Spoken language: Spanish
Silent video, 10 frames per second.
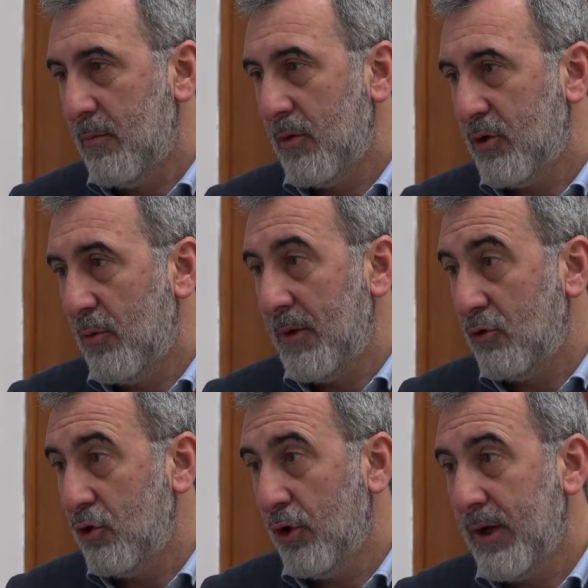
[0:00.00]
como se lo
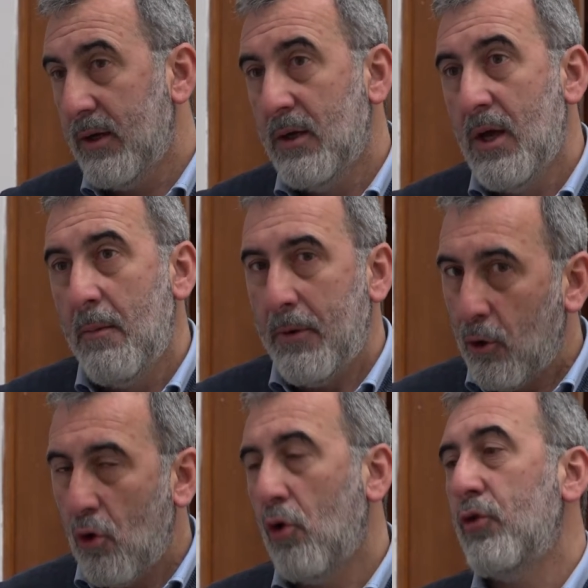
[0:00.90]
menciona,
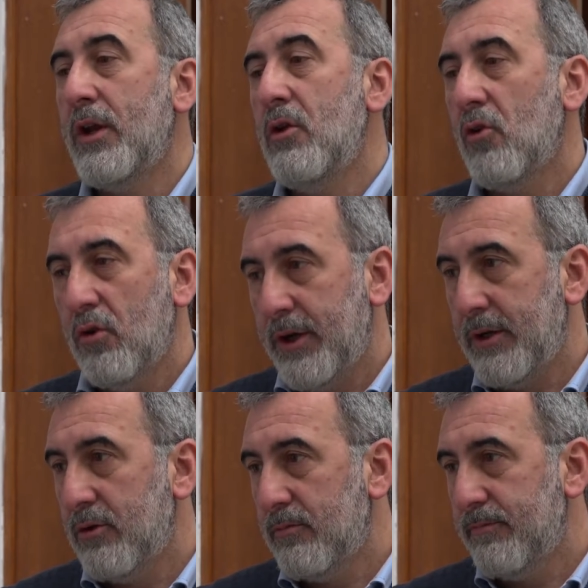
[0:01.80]
pero con contenido
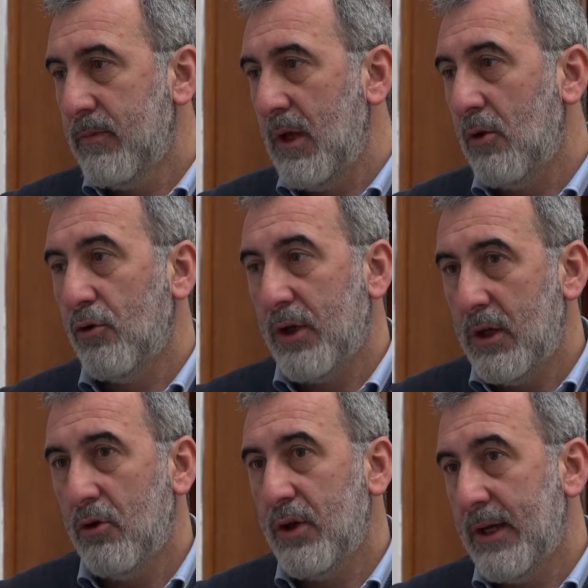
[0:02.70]
concreto. Y el
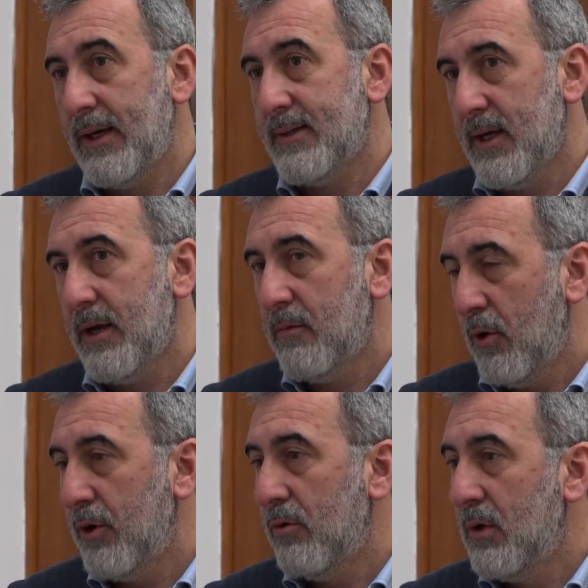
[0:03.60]
contenido tiene que ser,
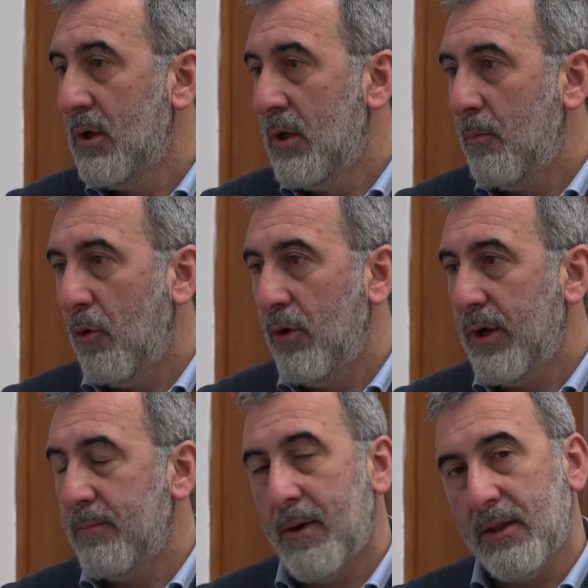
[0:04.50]
bueno,
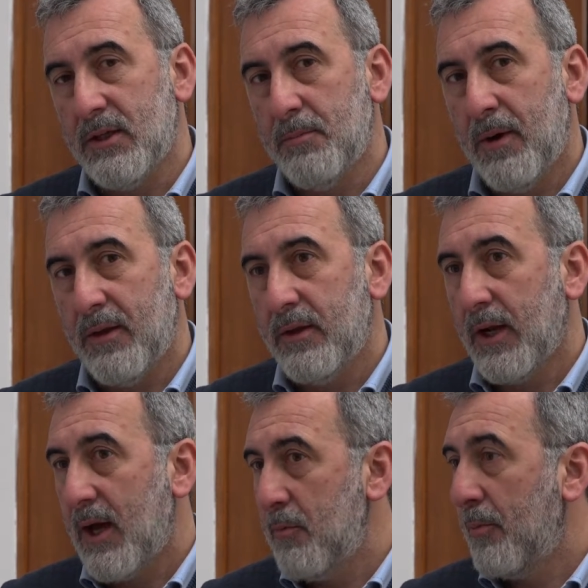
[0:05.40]
poder participar de
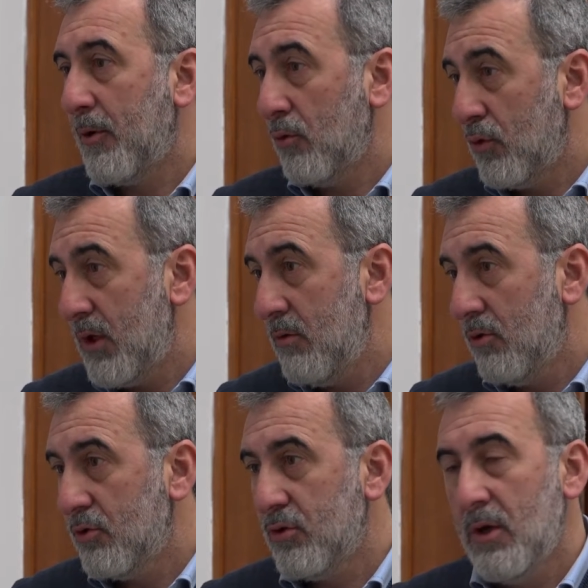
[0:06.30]
intercambios
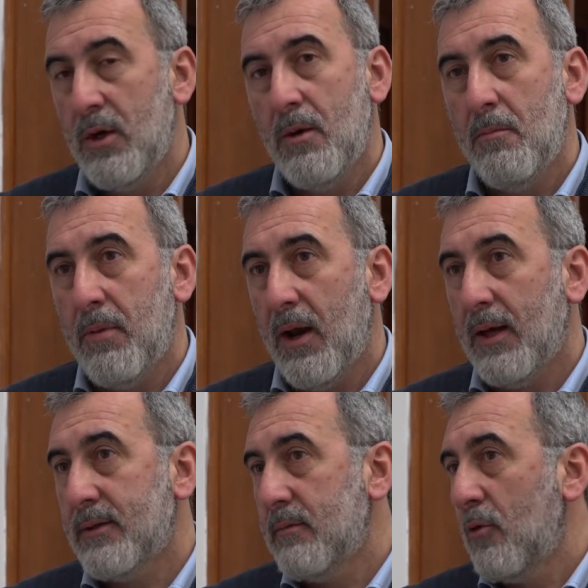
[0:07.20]
productivos, ver
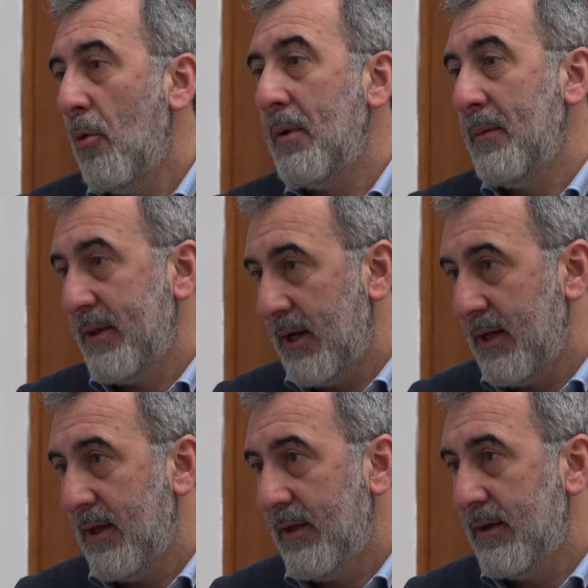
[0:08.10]
las
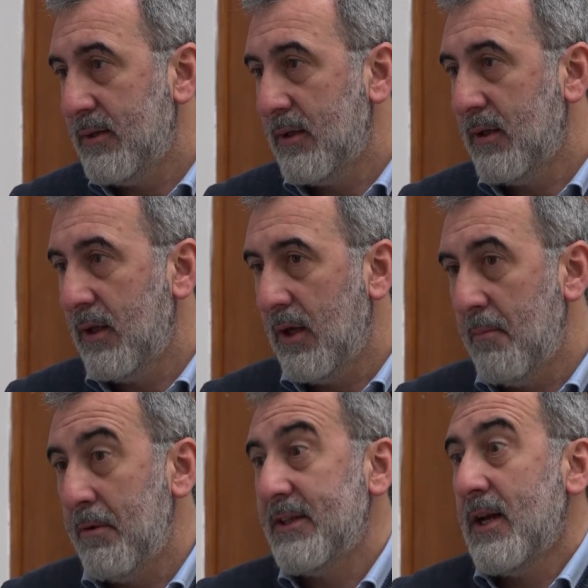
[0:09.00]
complementariedades este,
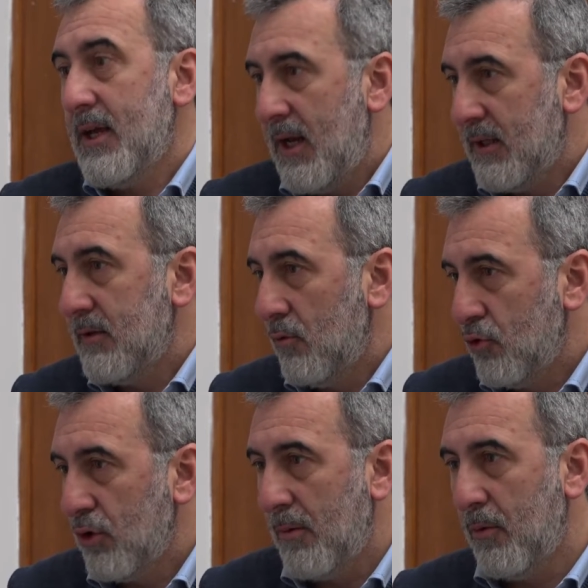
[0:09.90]
empresariales
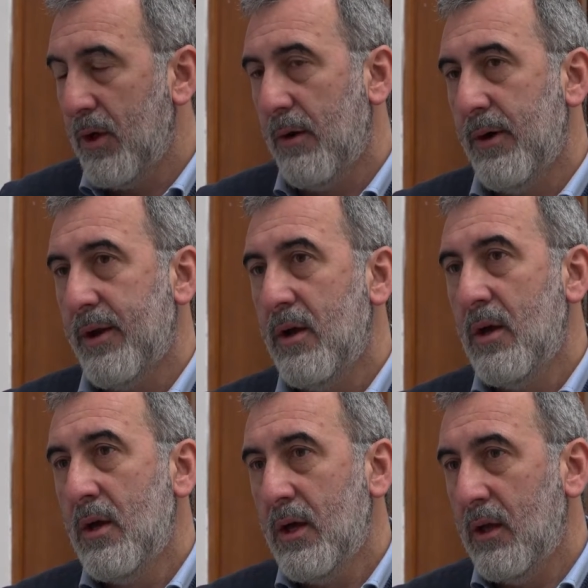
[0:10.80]
incluso que pueda haber
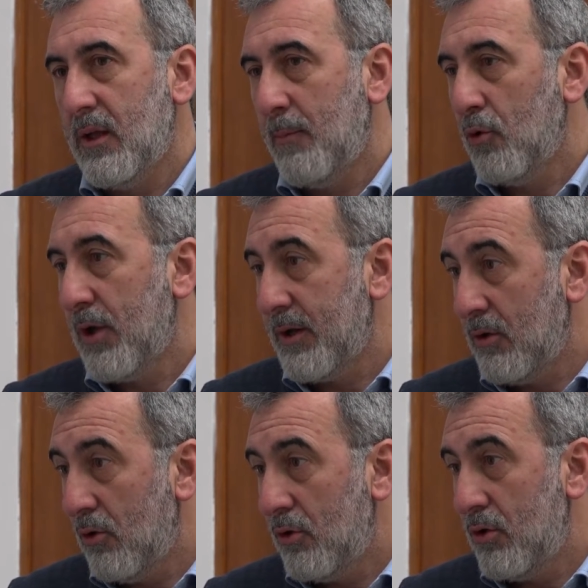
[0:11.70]
entre ambos
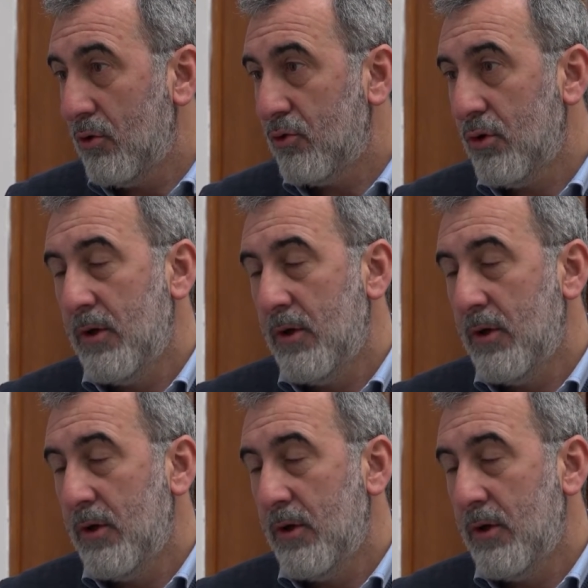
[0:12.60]
territorios,